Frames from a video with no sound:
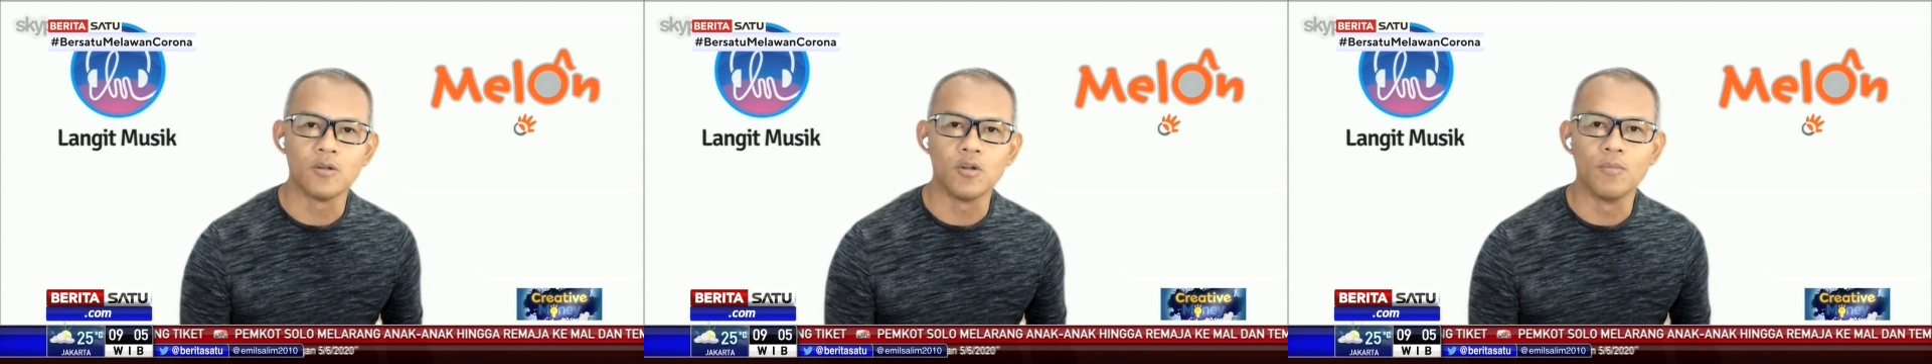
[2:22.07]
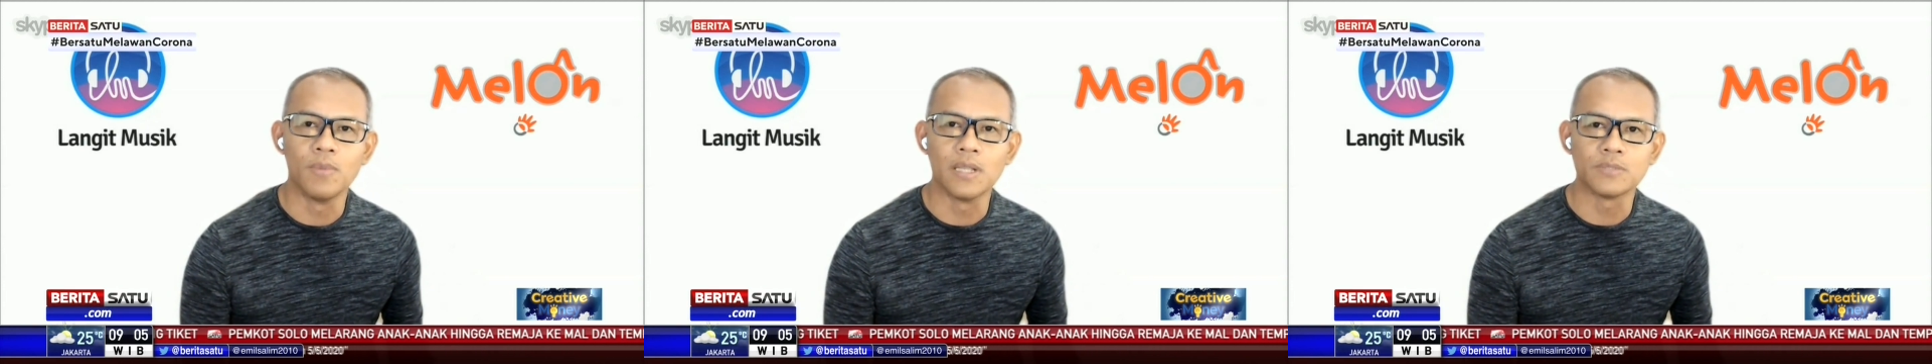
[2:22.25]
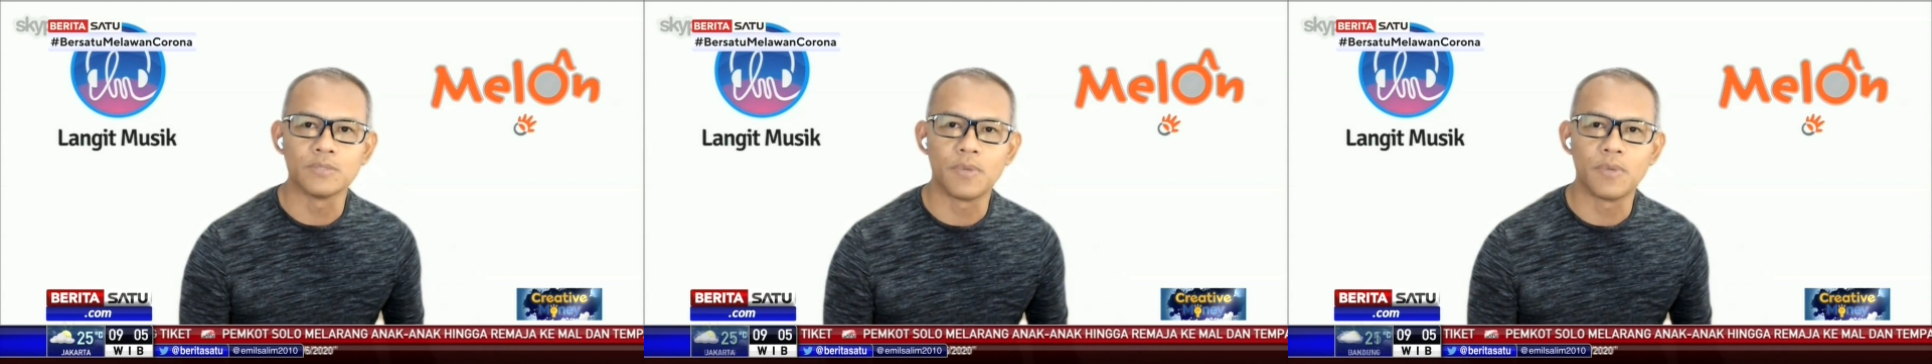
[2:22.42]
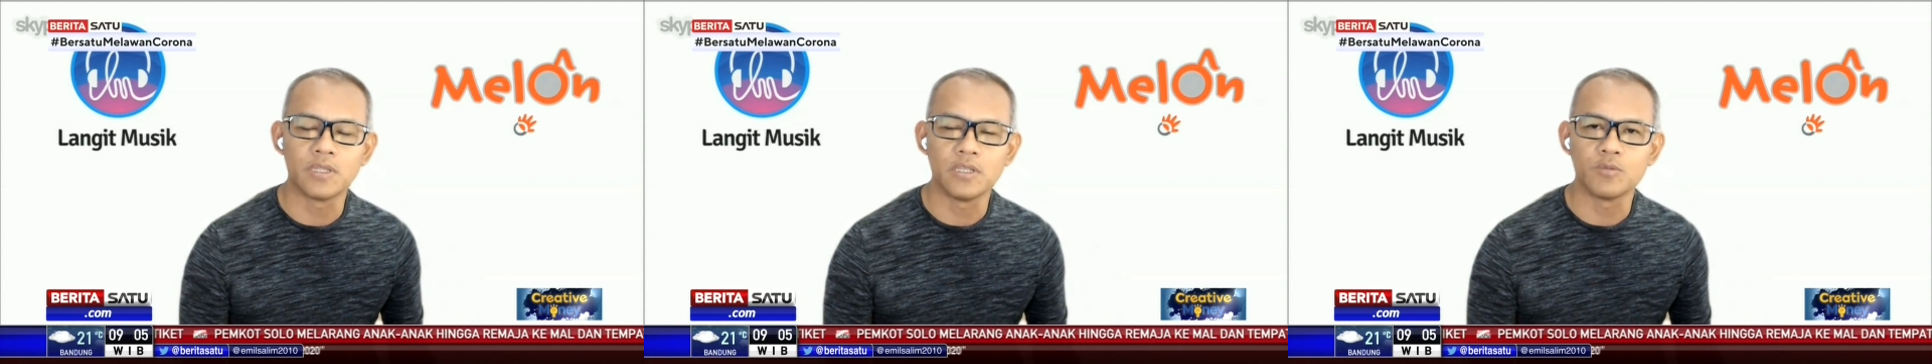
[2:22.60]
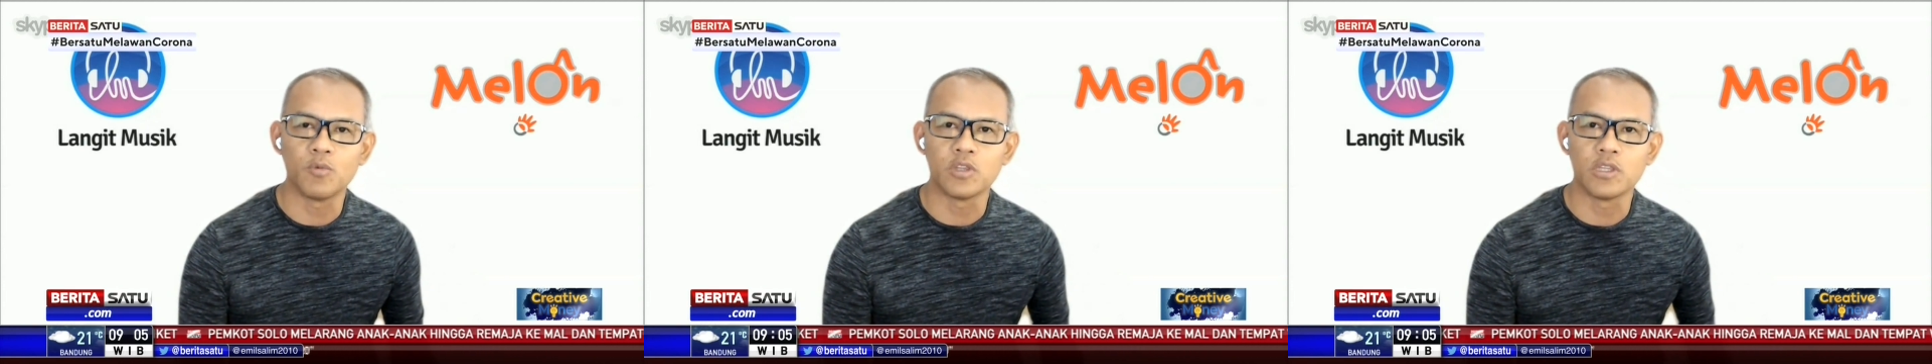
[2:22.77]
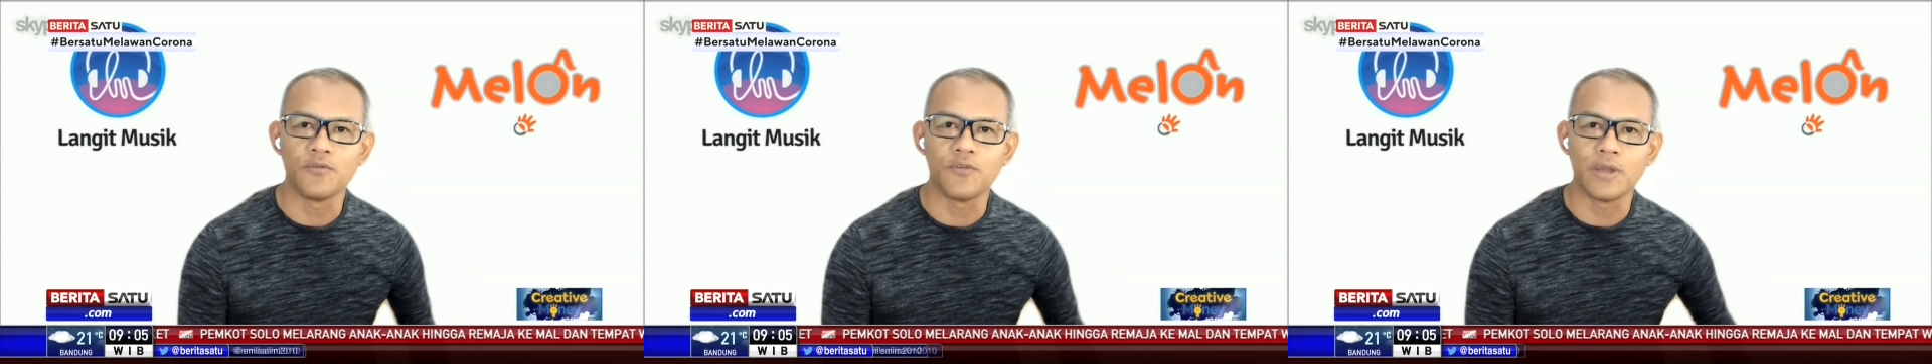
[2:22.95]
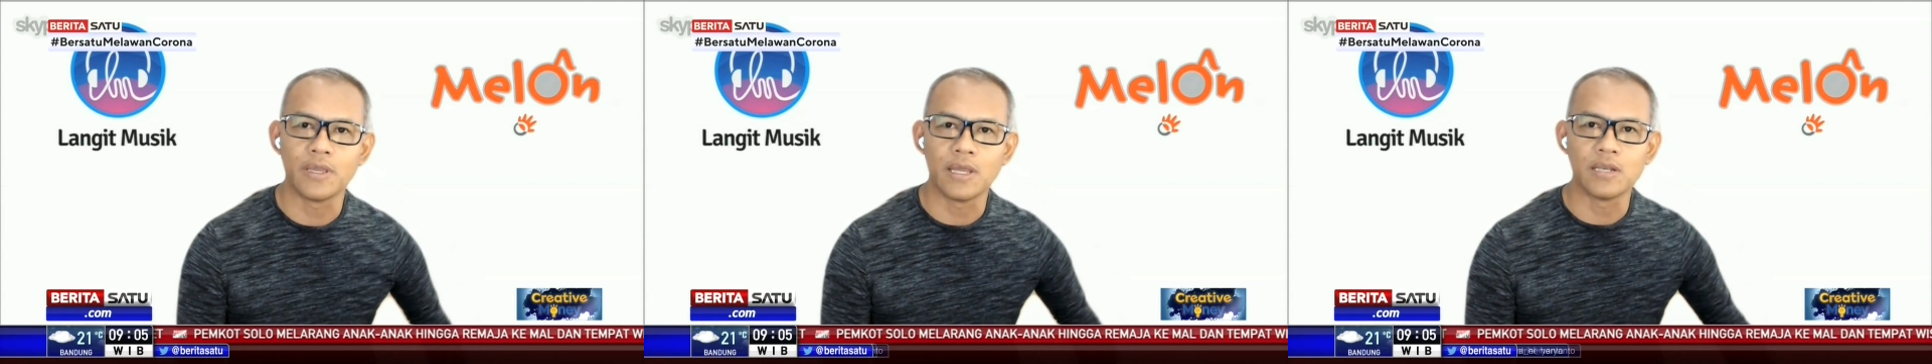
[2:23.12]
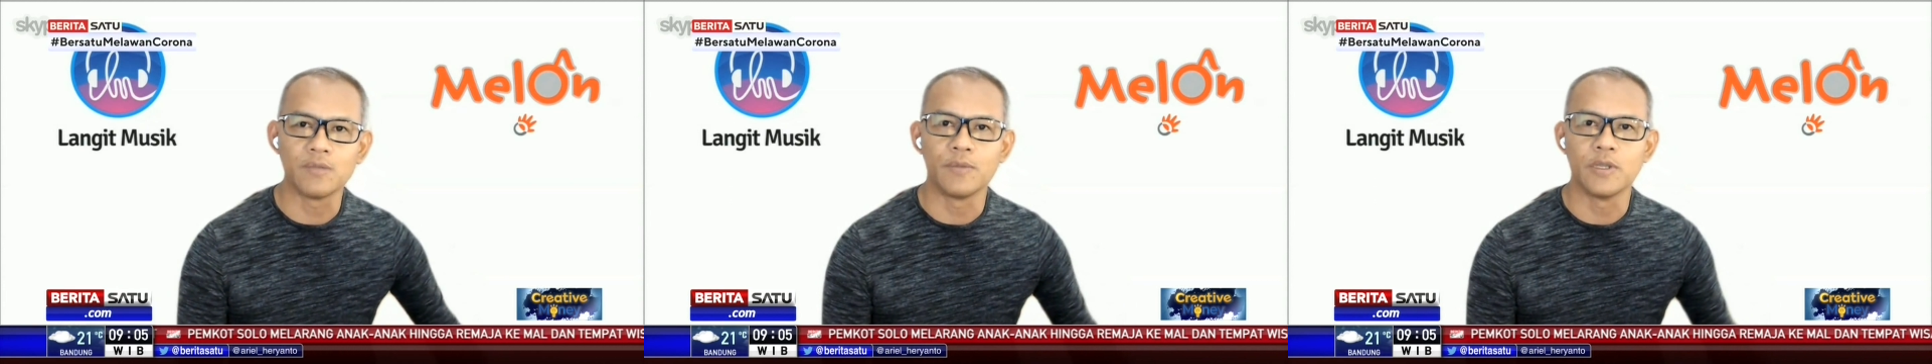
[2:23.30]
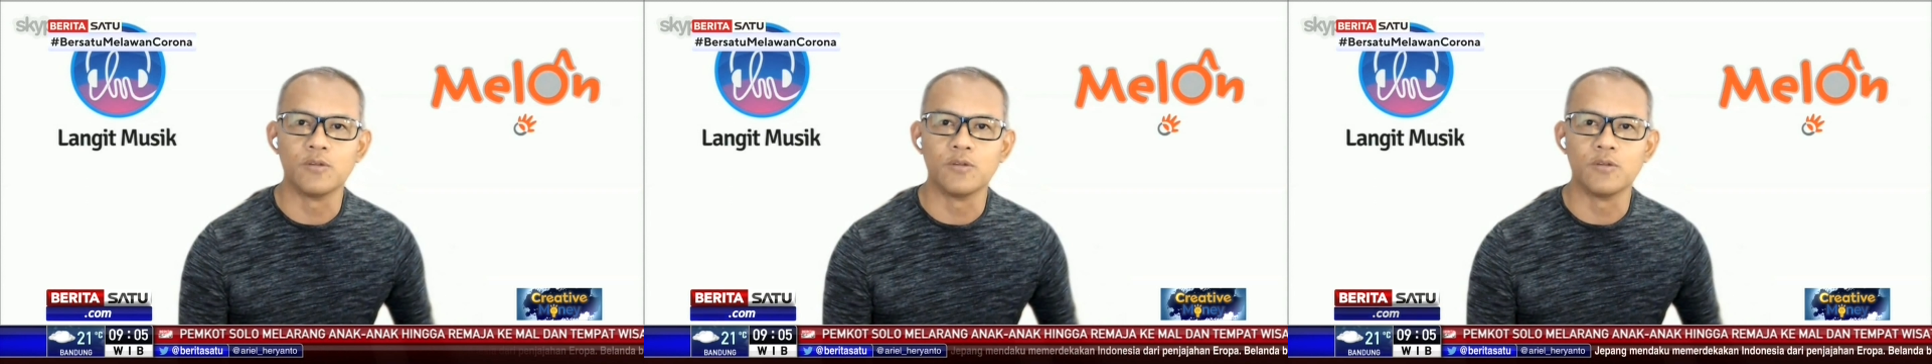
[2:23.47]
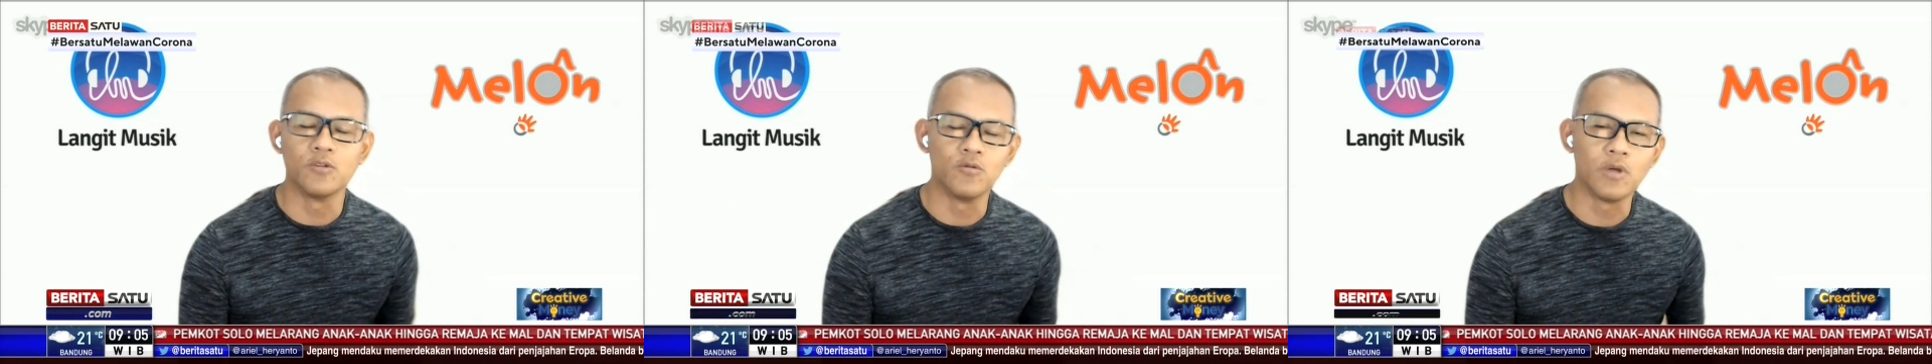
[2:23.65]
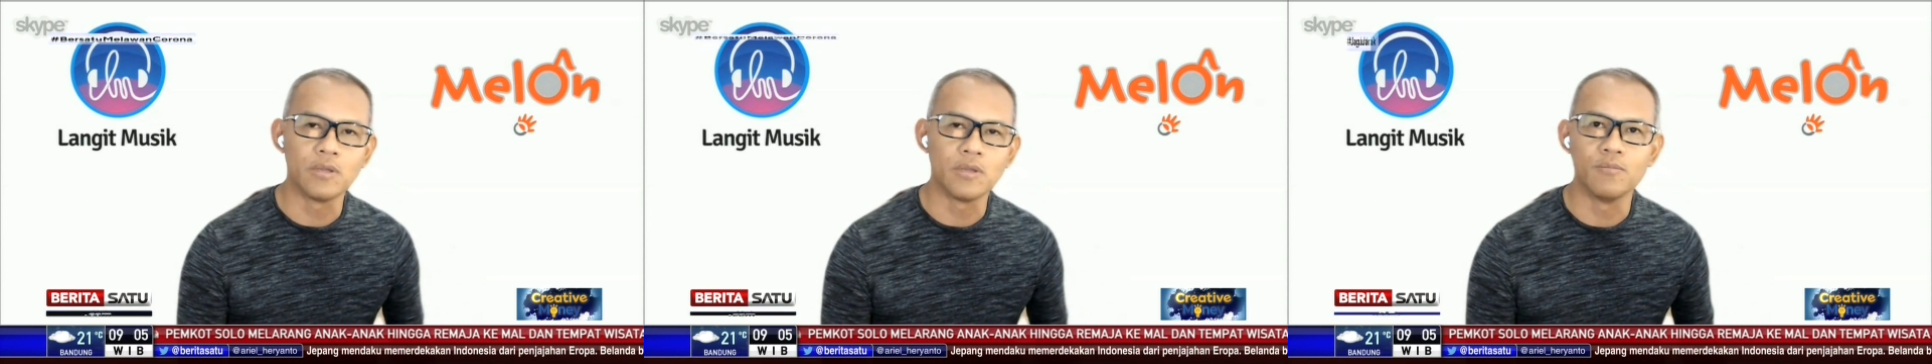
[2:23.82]
global seperti Spotify yang lebih
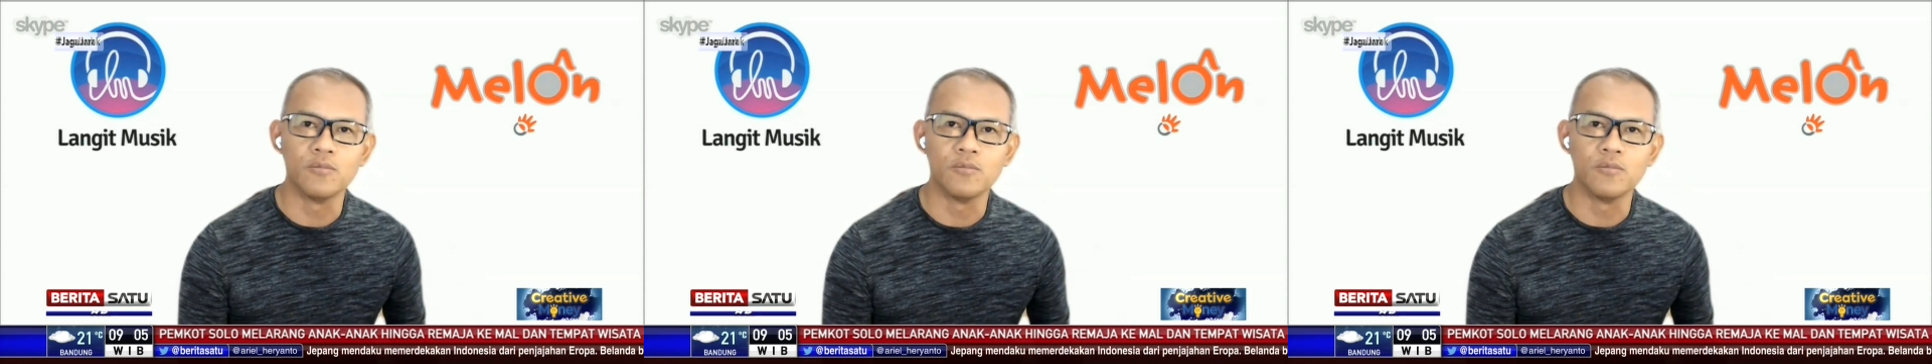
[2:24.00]
dulu